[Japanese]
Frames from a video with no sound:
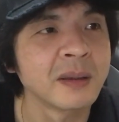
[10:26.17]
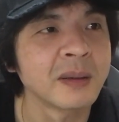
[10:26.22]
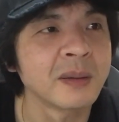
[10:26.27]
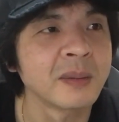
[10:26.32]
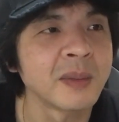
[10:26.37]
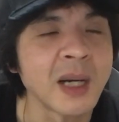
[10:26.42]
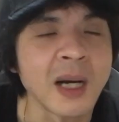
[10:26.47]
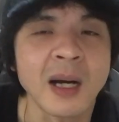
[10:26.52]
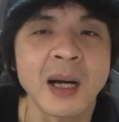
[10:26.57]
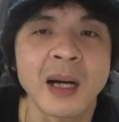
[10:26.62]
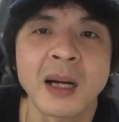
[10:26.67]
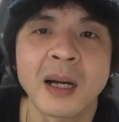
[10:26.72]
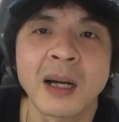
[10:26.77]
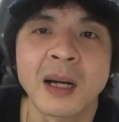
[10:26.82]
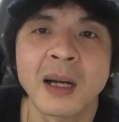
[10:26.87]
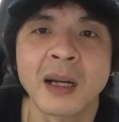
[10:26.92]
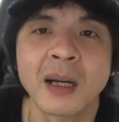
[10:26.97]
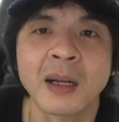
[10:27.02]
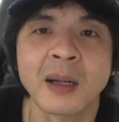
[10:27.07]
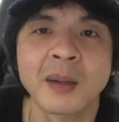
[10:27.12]

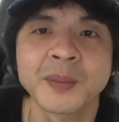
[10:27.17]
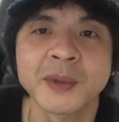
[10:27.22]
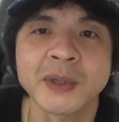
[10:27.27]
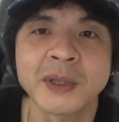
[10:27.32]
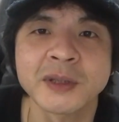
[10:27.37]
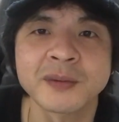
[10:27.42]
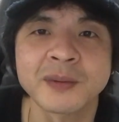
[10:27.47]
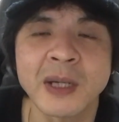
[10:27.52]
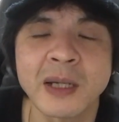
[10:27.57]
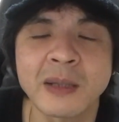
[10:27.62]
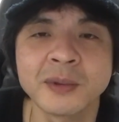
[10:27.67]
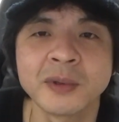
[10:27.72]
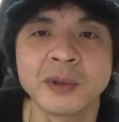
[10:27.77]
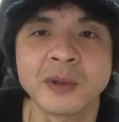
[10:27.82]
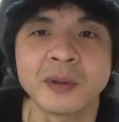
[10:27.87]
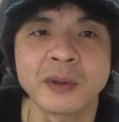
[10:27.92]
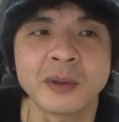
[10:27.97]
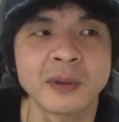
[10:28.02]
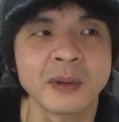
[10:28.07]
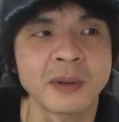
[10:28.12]
まあ、PS5
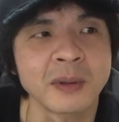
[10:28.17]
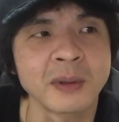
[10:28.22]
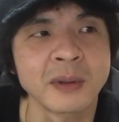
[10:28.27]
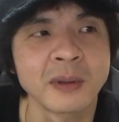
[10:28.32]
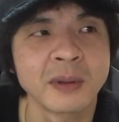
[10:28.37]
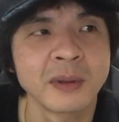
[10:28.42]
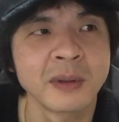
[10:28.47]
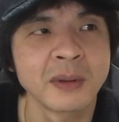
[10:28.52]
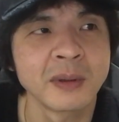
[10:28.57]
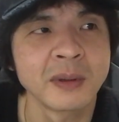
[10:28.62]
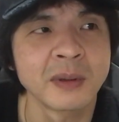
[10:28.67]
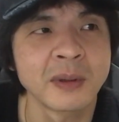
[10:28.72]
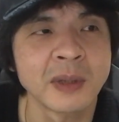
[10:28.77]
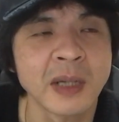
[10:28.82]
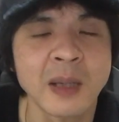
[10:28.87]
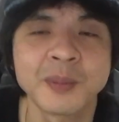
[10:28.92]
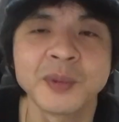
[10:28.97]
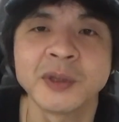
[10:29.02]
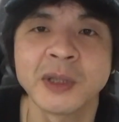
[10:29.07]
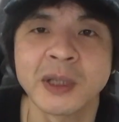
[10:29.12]
の
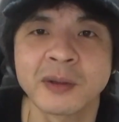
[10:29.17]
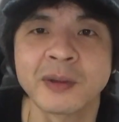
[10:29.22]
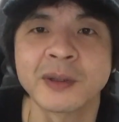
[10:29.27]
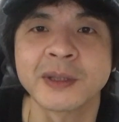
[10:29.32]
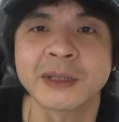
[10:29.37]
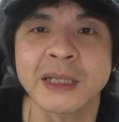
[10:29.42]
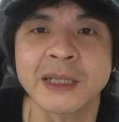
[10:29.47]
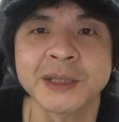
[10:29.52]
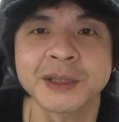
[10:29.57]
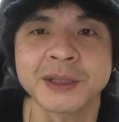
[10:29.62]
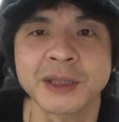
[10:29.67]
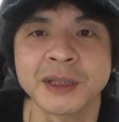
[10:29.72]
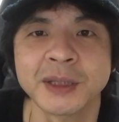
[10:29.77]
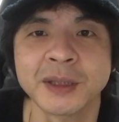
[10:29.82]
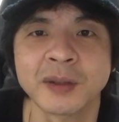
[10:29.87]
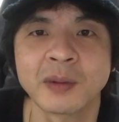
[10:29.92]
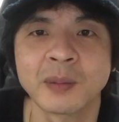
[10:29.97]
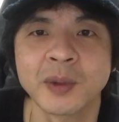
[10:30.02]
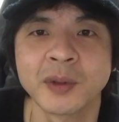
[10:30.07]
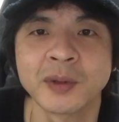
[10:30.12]
アップデートは最
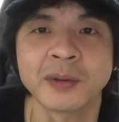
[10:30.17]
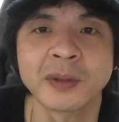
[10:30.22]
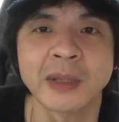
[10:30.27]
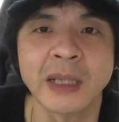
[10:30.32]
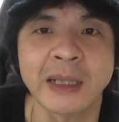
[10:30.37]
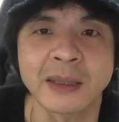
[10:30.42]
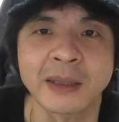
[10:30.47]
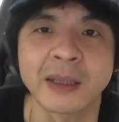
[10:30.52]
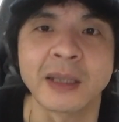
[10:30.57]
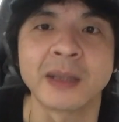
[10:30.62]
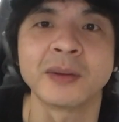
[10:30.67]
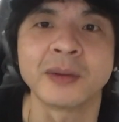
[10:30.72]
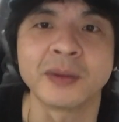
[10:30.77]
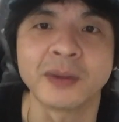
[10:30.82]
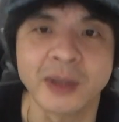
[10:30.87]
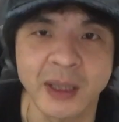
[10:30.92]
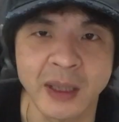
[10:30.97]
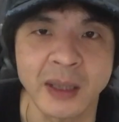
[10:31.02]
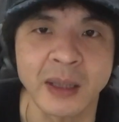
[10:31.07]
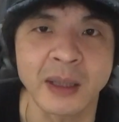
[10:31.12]
新のものだった
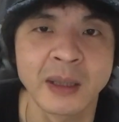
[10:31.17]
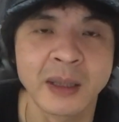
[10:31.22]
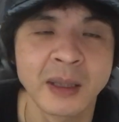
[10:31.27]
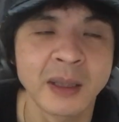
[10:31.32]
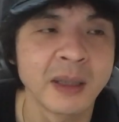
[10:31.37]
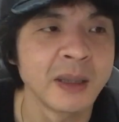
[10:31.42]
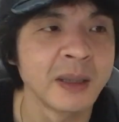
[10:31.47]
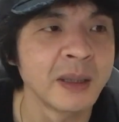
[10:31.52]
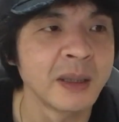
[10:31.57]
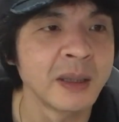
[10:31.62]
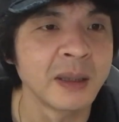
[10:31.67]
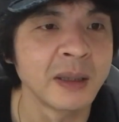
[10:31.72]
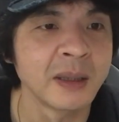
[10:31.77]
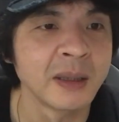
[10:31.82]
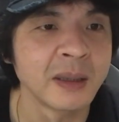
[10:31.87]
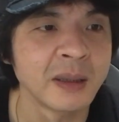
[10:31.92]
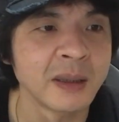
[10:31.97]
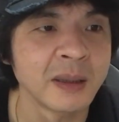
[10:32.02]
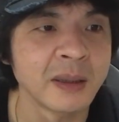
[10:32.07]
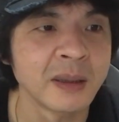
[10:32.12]
ので、
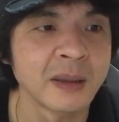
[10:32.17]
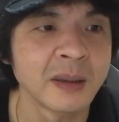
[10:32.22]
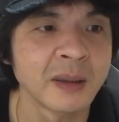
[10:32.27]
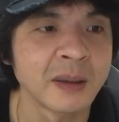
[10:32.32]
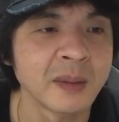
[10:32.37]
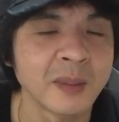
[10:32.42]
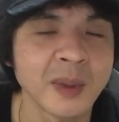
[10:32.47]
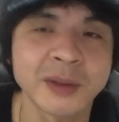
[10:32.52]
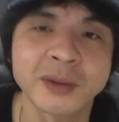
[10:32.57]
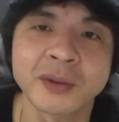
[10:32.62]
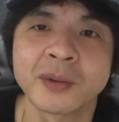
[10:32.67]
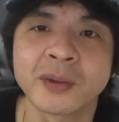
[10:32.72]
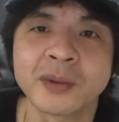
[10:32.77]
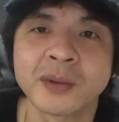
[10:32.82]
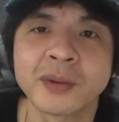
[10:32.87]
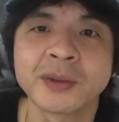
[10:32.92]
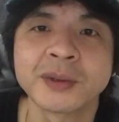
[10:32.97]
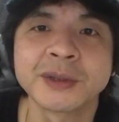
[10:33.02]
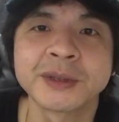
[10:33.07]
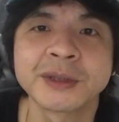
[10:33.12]
まあ、そ
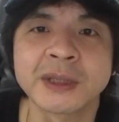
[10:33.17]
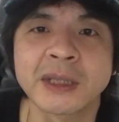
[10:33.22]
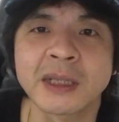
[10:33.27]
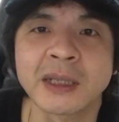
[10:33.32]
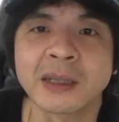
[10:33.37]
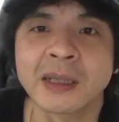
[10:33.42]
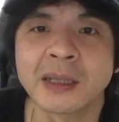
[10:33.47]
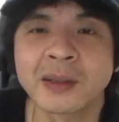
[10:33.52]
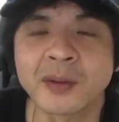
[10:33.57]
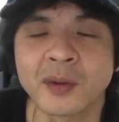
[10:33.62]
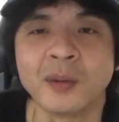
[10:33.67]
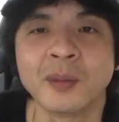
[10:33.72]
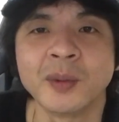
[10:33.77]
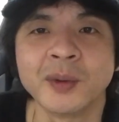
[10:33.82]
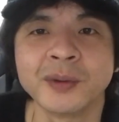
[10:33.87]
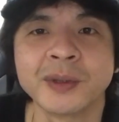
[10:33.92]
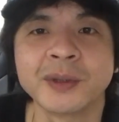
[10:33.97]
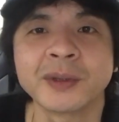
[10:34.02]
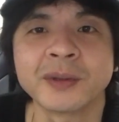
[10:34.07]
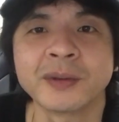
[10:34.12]
のどっちかだと
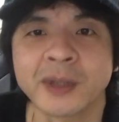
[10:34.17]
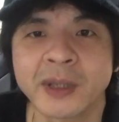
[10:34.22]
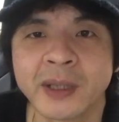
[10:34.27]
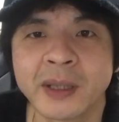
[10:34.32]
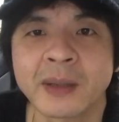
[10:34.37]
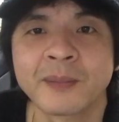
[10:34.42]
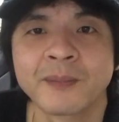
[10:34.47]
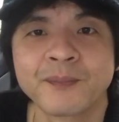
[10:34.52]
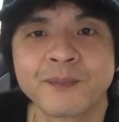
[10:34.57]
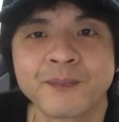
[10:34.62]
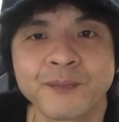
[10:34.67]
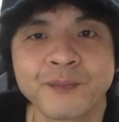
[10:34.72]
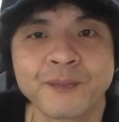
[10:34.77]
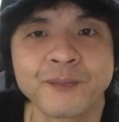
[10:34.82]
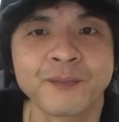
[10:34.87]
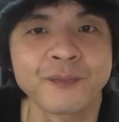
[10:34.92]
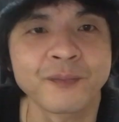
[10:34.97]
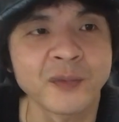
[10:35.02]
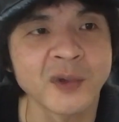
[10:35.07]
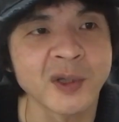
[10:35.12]
思うんですよね。
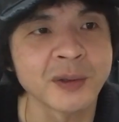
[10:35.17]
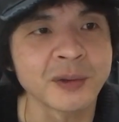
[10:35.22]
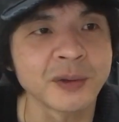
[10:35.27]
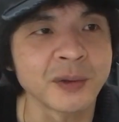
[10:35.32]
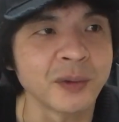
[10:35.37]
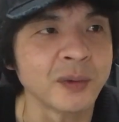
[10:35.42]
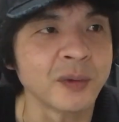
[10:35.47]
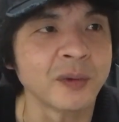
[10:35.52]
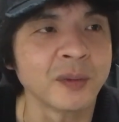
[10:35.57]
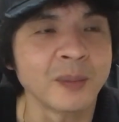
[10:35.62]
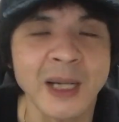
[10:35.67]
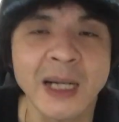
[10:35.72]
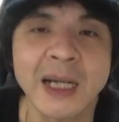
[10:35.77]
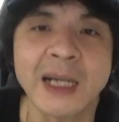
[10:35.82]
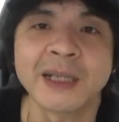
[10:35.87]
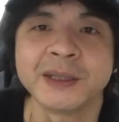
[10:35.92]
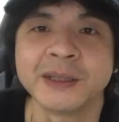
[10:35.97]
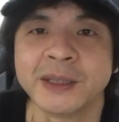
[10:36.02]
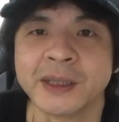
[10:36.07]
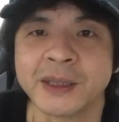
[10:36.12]
その、まあ、
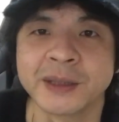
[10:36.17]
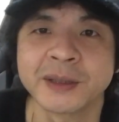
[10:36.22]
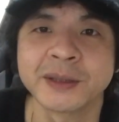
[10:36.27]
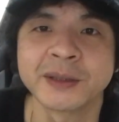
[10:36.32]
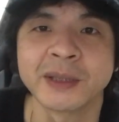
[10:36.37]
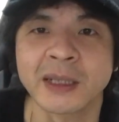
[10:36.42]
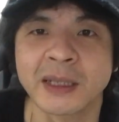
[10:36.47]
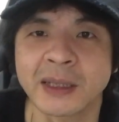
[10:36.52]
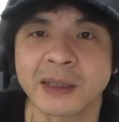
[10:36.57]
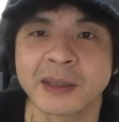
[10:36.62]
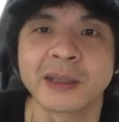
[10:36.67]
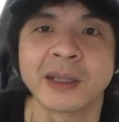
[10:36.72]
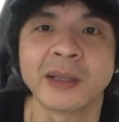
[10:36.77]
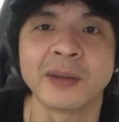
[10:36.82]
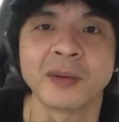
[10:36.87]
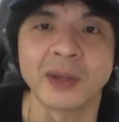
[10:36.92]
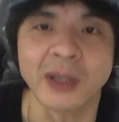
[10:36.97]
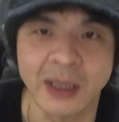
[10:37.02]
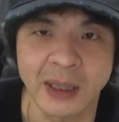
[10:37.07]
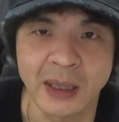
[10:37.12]
改善につながっ
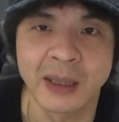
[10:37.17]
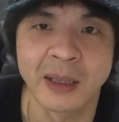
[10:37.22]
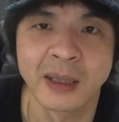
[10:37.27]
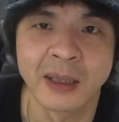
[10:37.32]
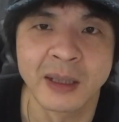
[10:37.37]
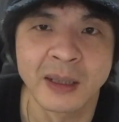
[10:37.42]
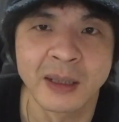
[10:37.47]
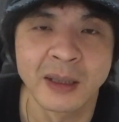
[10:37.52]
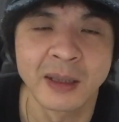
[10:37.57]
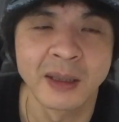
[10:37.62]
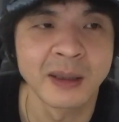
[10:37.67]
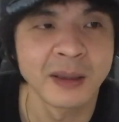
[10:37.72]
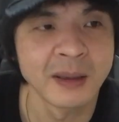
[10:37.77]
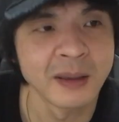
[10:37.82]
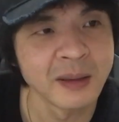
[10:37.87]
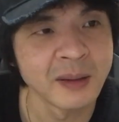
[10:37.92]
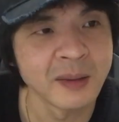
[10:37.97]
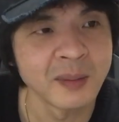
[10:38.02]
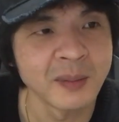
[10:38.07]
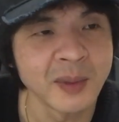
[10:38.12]
たのが。
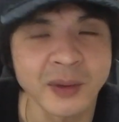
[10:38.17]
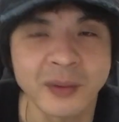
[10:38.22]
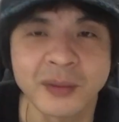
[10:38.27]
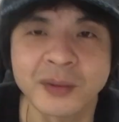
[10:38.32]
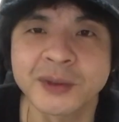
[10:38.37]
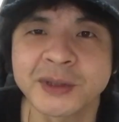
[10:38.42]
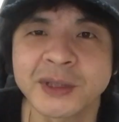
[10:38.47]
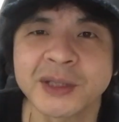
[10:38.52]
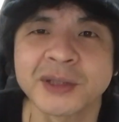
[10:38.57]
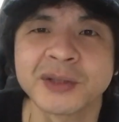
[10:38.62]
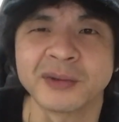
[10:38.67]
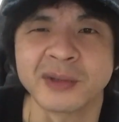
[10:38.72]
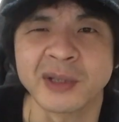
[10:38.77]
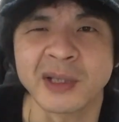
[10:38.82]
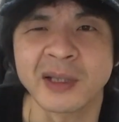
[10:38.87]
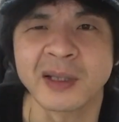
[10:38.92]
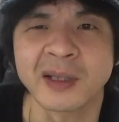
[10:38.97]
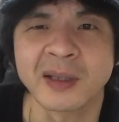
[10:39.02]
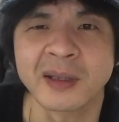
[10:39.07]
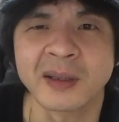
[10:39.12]
まあ、どっちでしょう
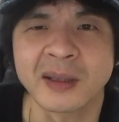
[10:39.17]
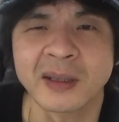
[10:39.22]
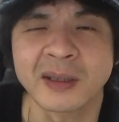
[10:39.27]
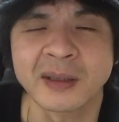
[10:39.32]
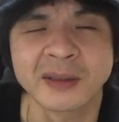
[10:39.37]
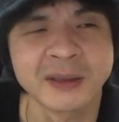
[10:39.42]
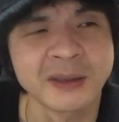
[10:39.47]
ね。